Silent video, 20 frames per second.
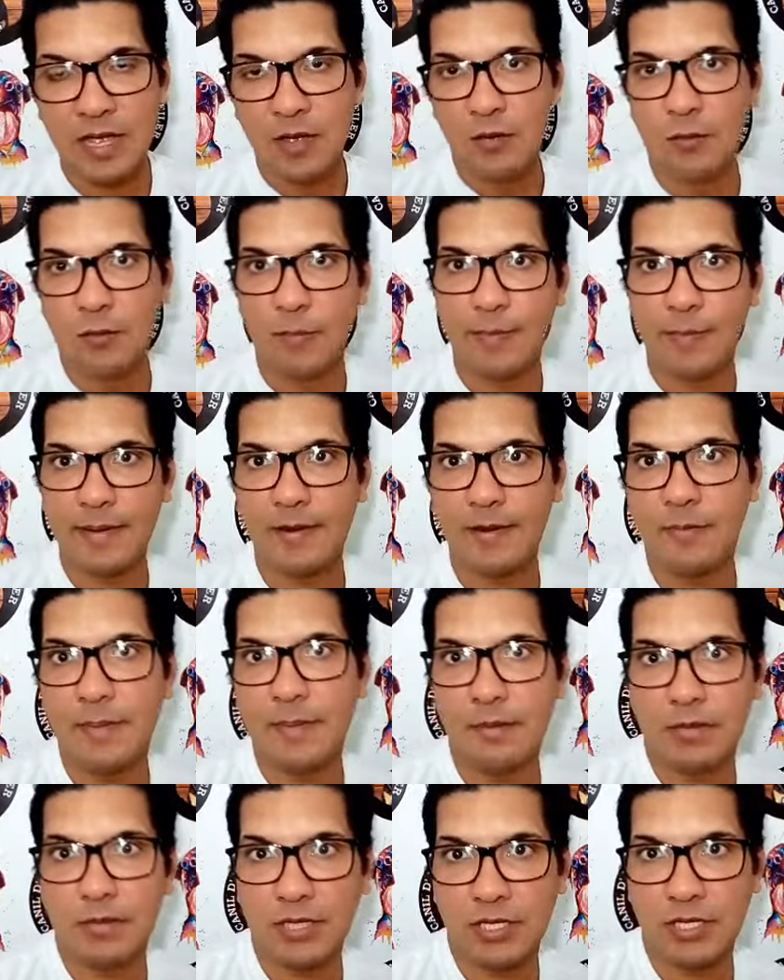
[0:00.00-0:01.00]
o pelo
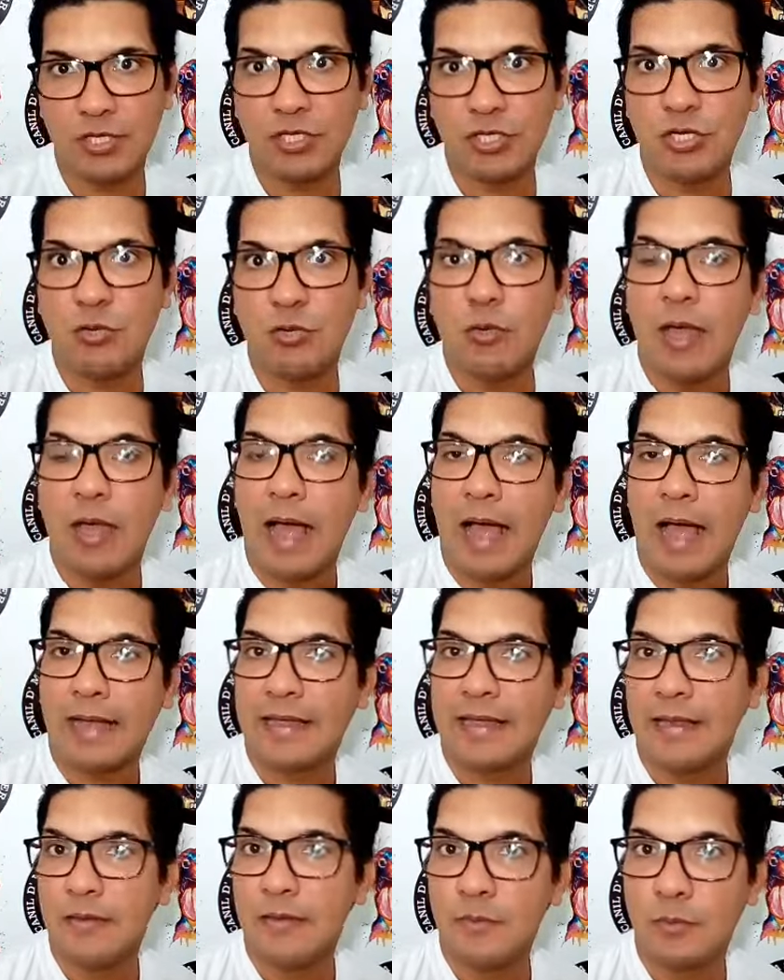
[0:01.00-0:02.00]
pelo canil,
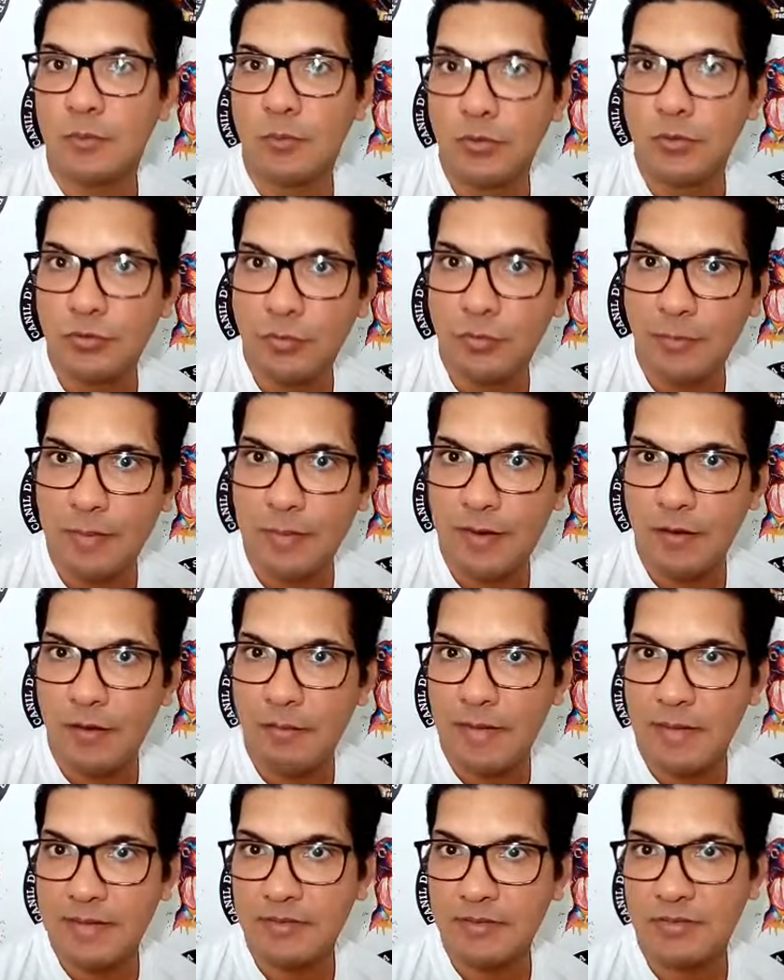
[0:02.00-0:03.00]
aquele muito pelo,
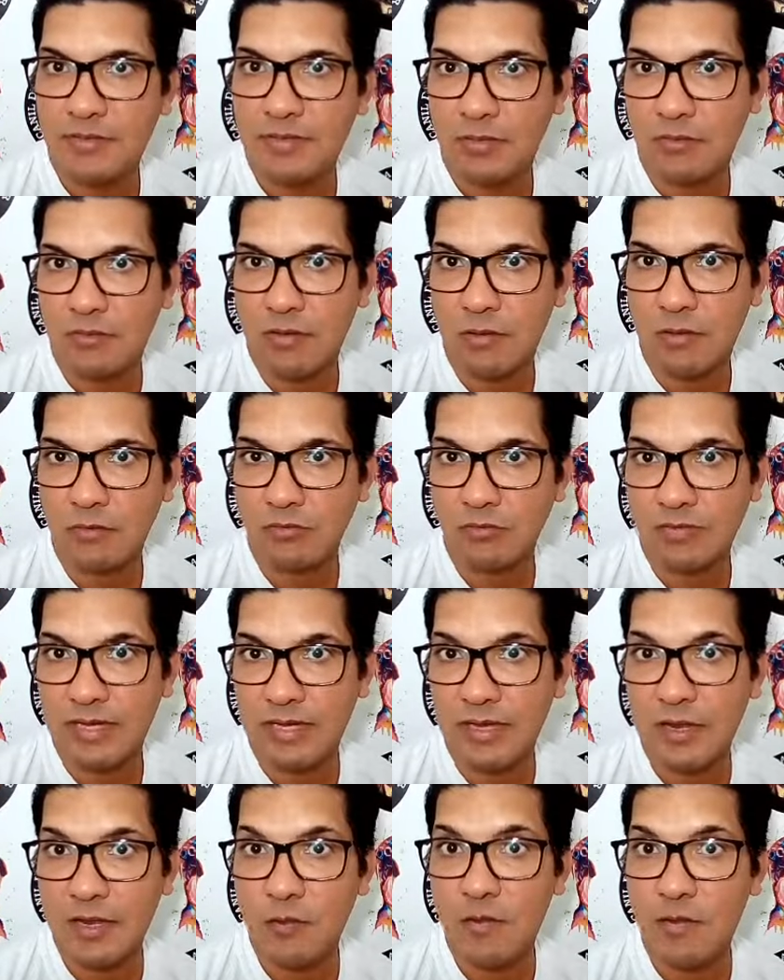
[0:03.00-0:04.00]
mas o seu cão não
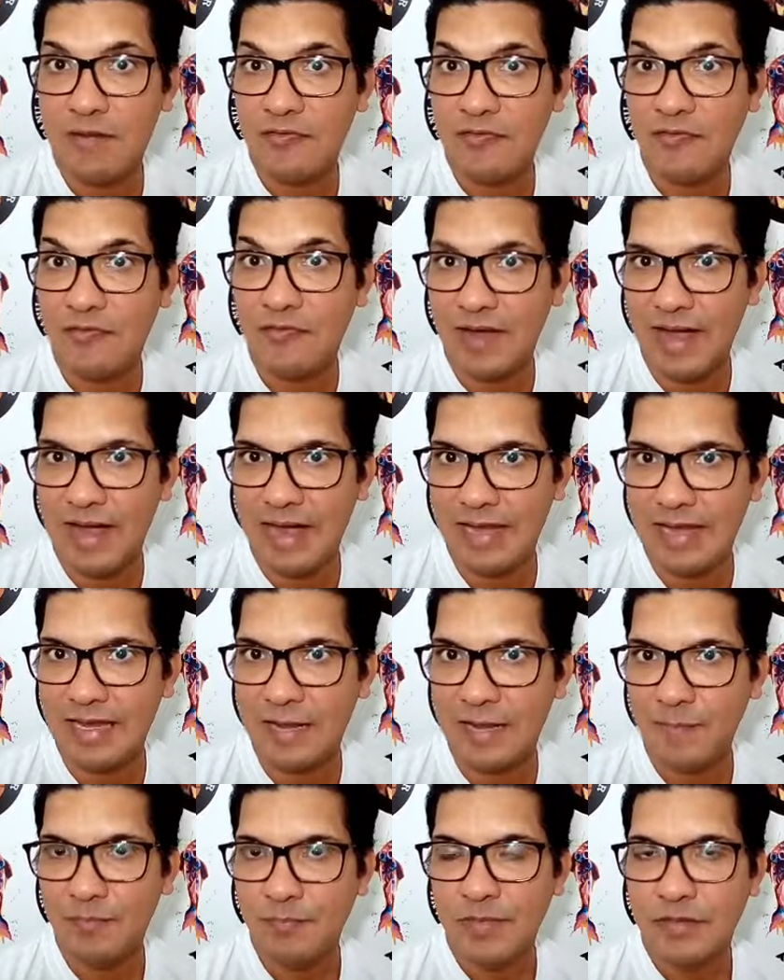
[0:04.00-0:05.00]
tem nenhuma
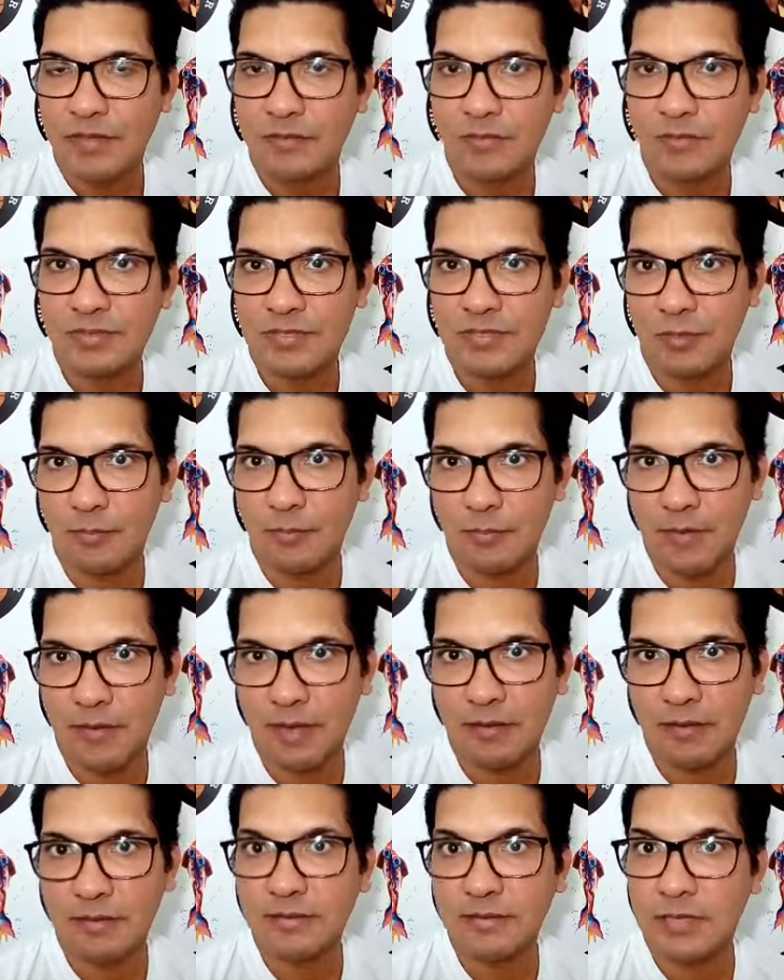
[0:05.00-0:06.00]
falha no seu
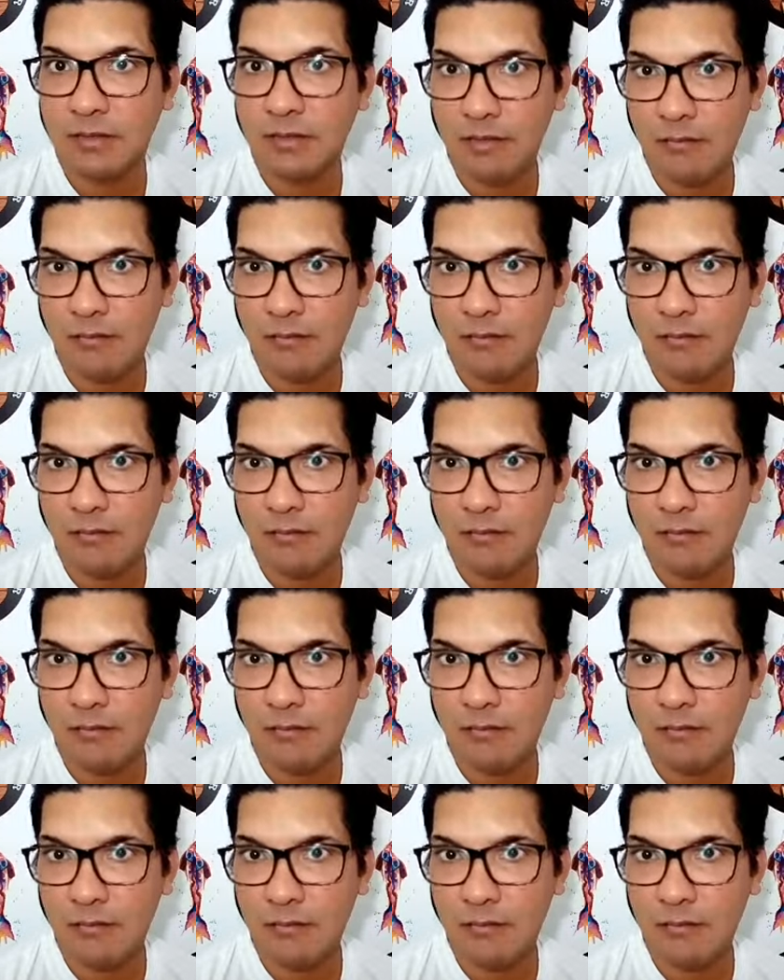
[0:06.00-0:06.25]
pelo, então é